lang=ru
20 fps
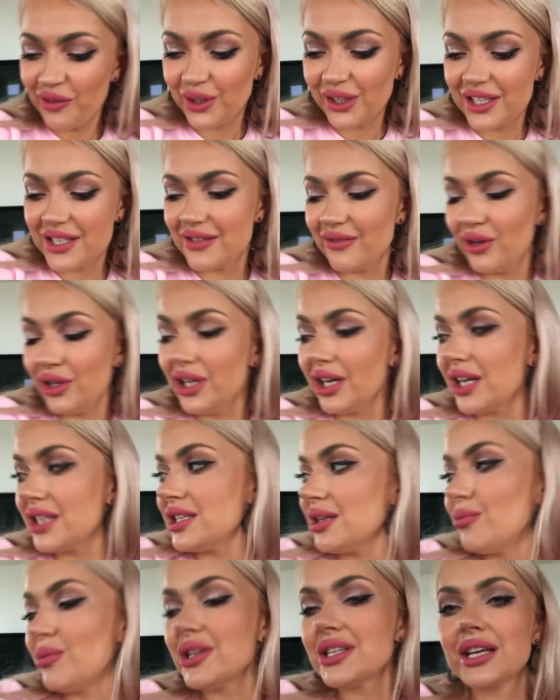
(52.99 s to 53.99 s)
Вот, а сегодня я
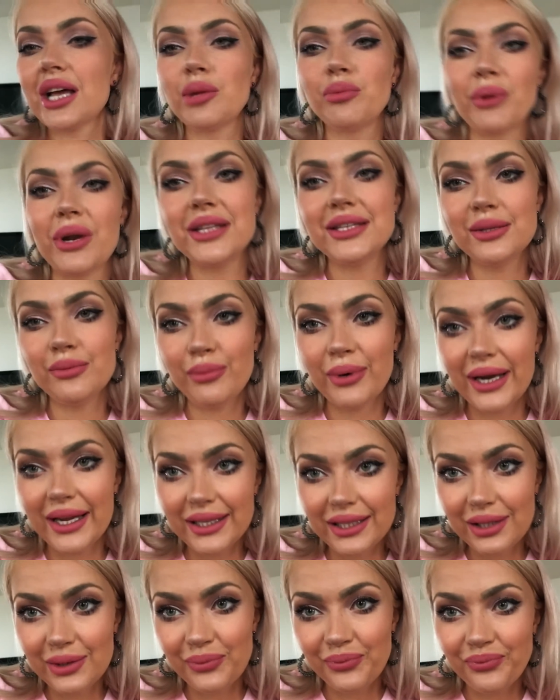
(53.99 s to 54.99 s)
хотела вам рассказать про один
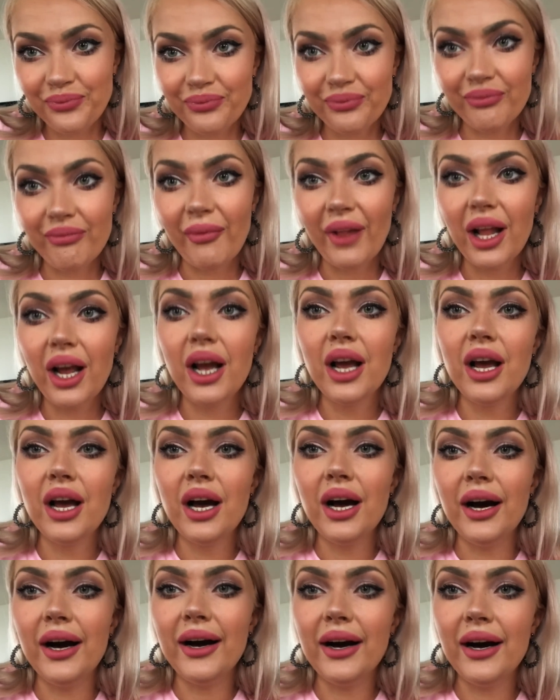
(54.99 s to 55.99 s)
бренд.
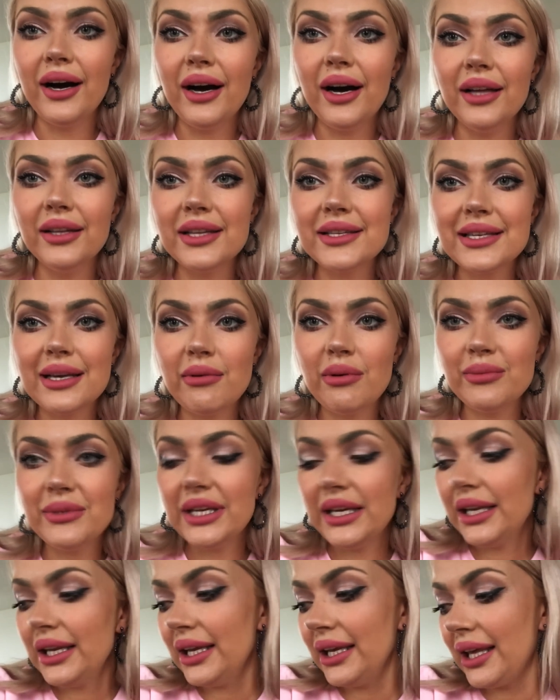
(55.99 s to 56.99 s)
А, на самом
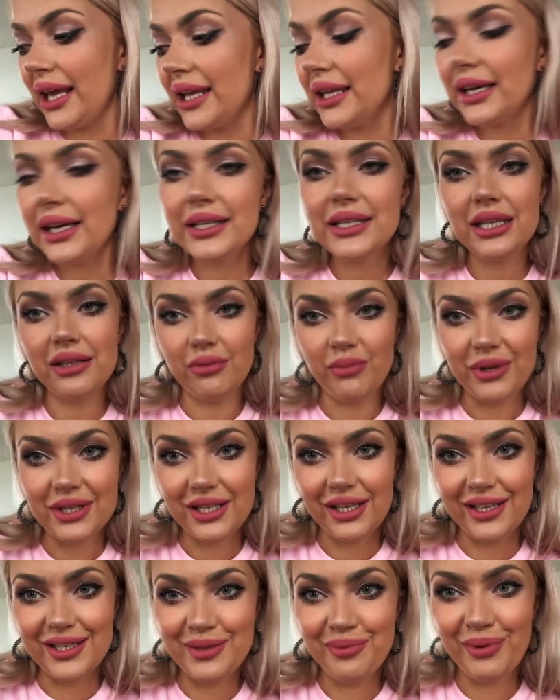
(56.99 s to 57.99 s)
деле я не хотела вам
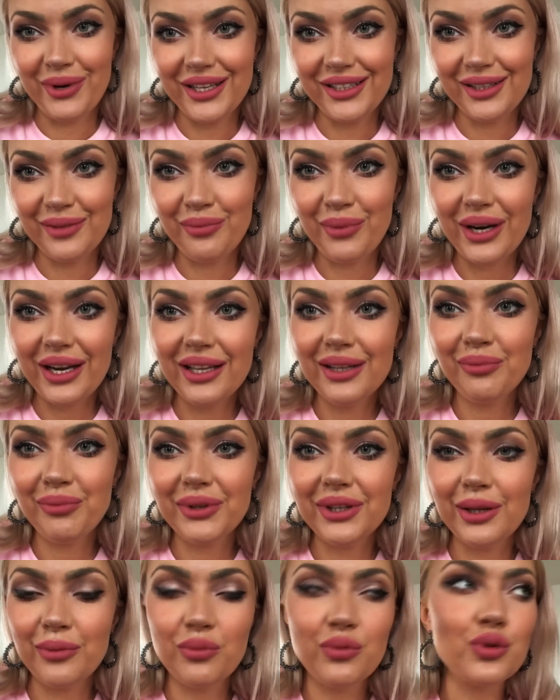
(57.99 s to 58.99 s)
рассказывать про этот бренд,
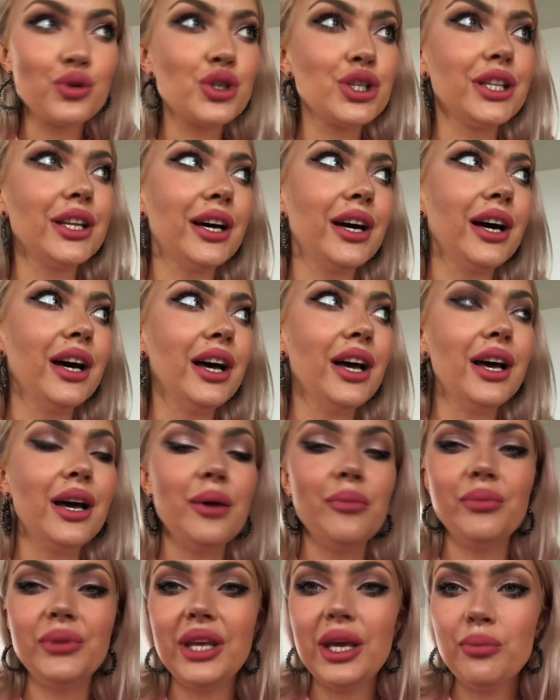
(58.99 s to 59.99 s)
потому что
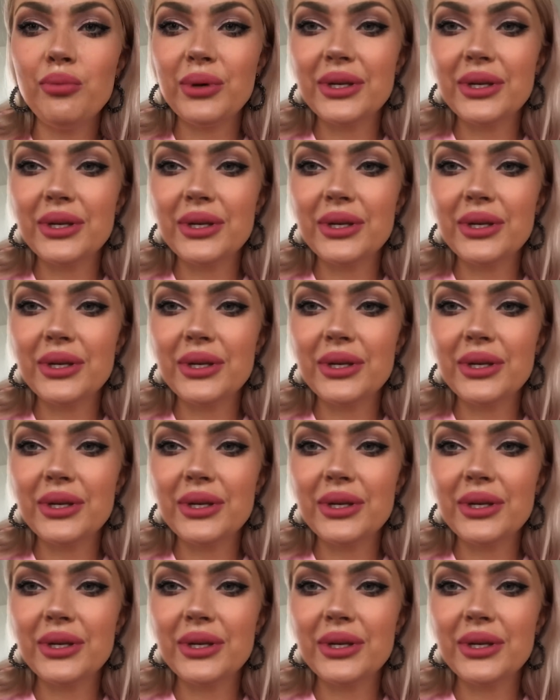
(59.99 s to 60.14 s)
мне